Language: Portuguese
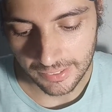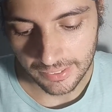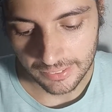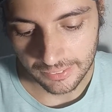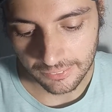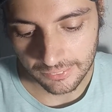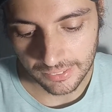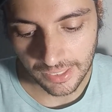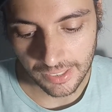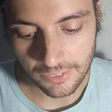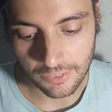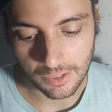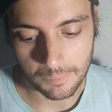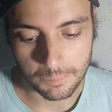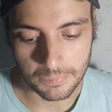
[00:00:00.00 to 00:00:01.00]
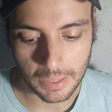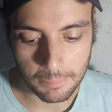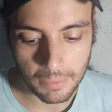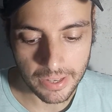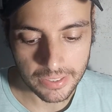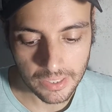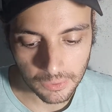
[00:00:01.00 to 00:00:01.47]
Então tá aí, ó, a
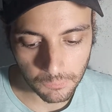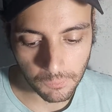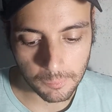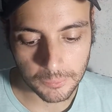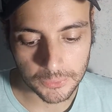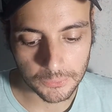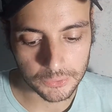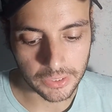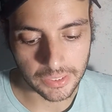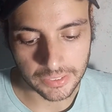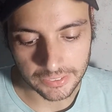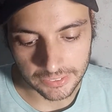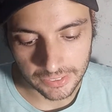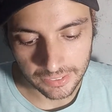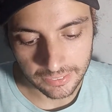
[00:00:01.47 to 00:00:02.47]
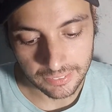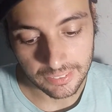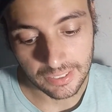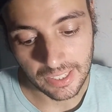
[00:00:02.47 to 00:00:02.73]
Maria Gomes dos Reis, né?